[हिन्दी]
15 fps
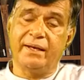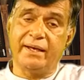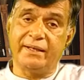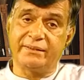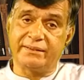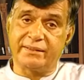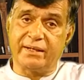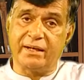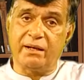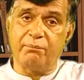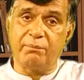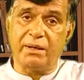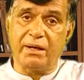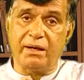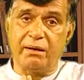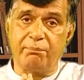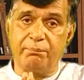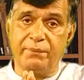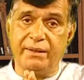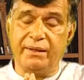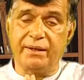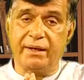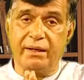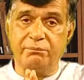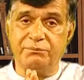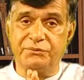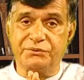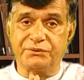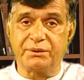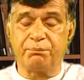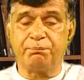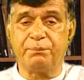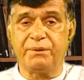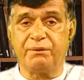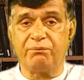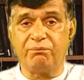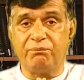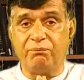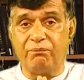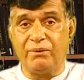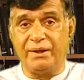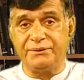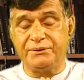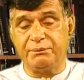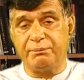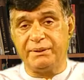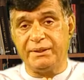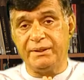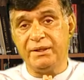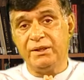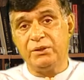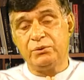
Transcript: एहतराम आप पर हम सब पर वाजिब है